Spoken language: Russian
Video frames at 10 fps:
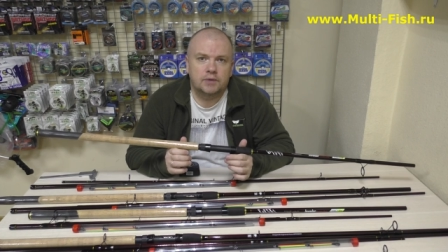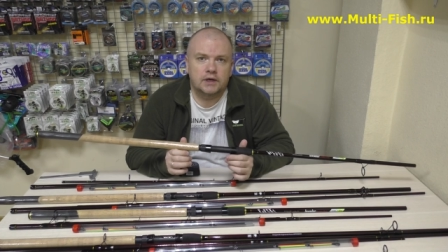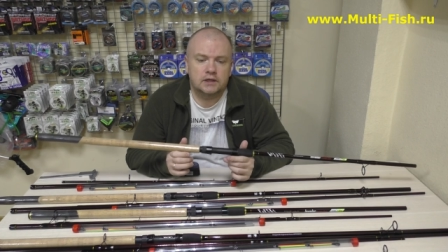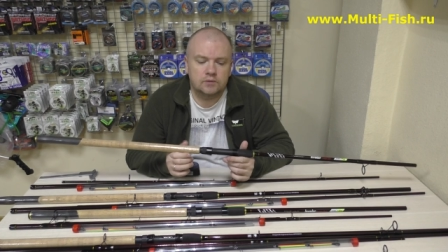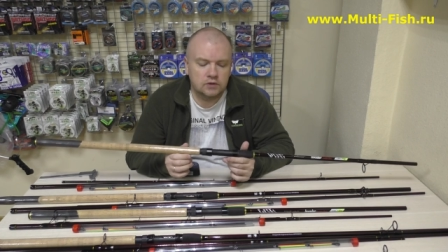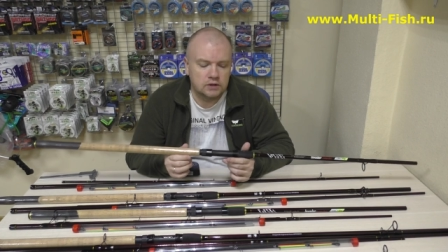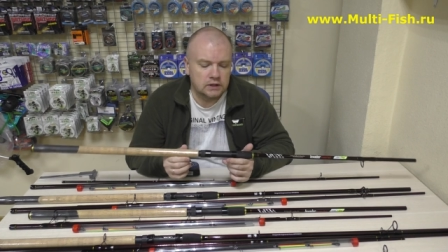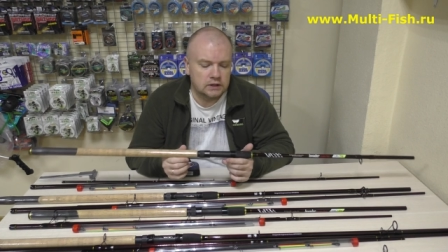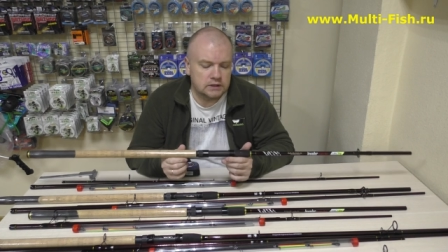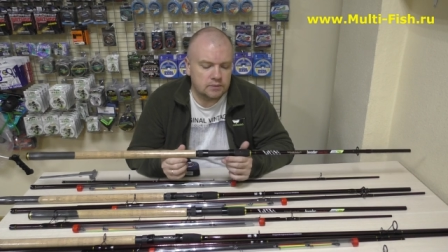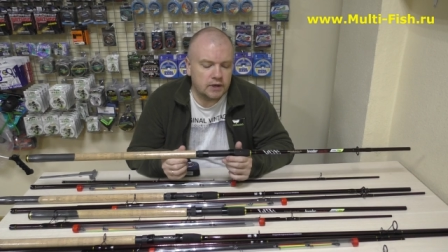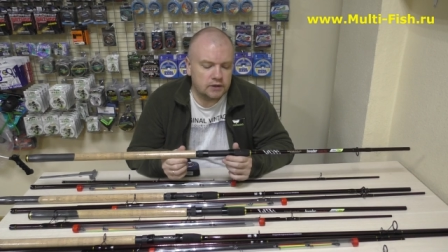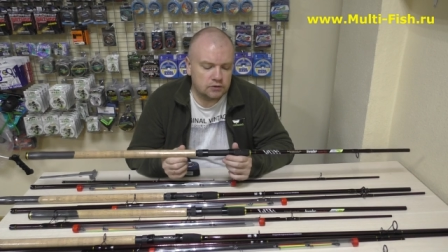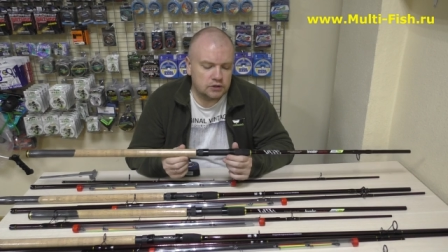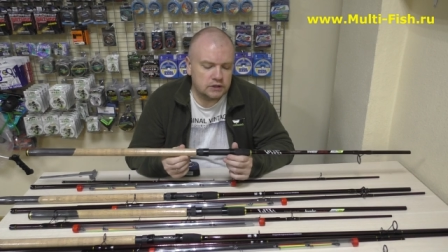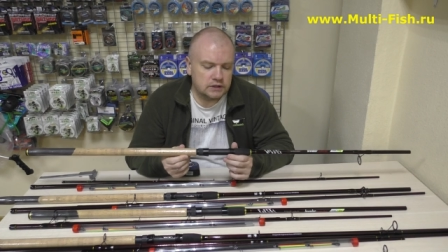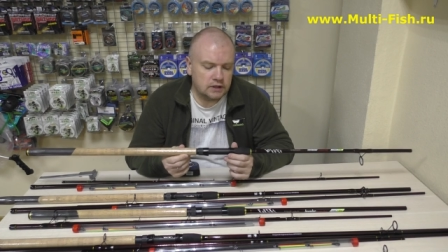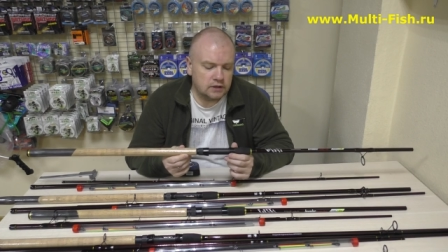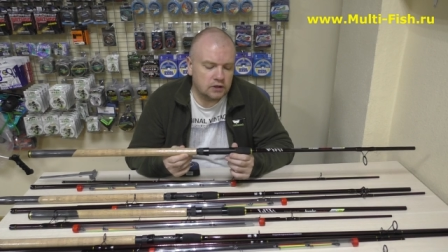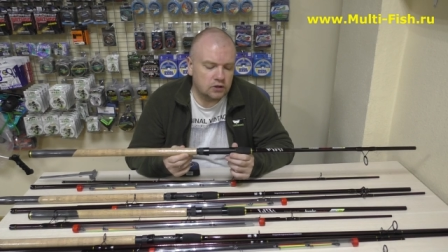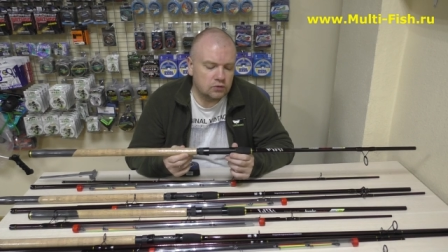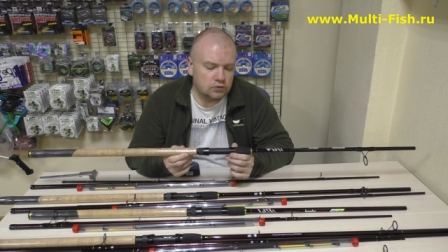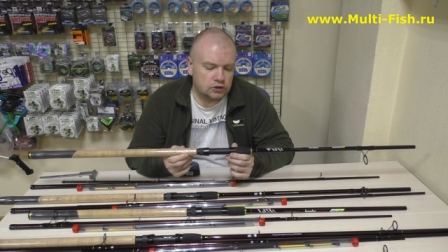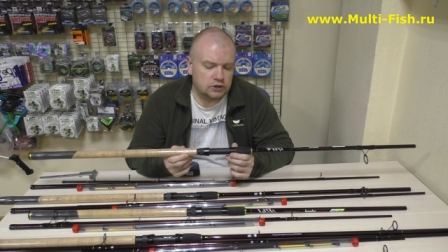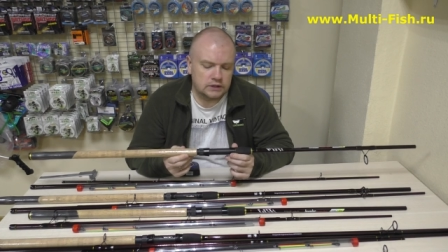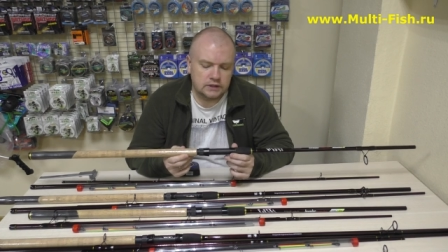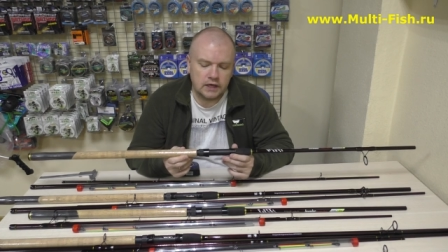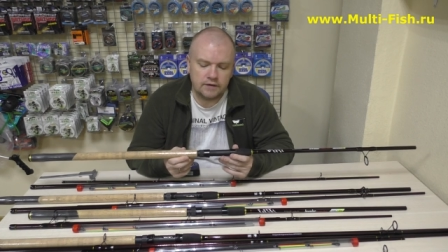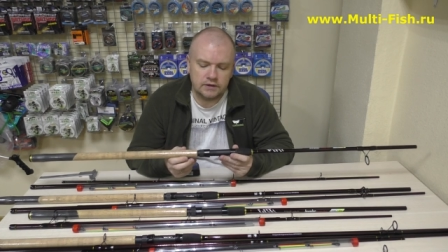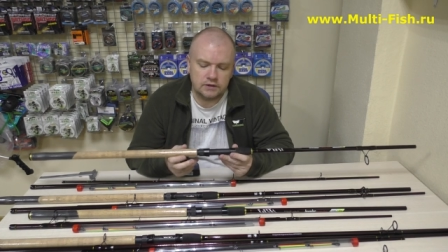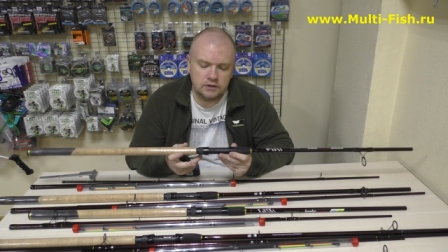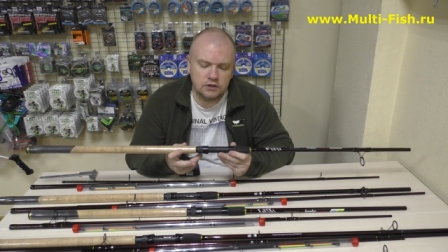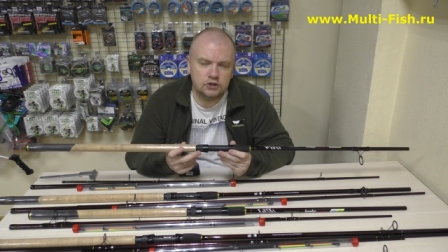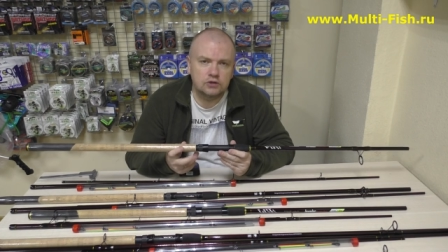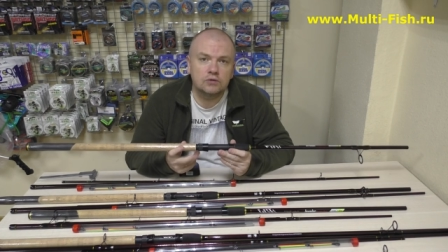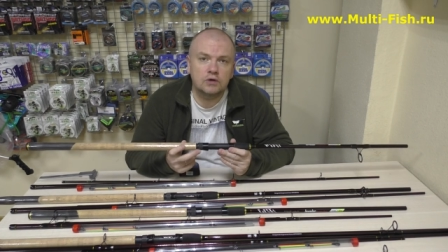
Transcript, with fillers: Поэтому, с моей точки зрения, лучше ставить нижнюю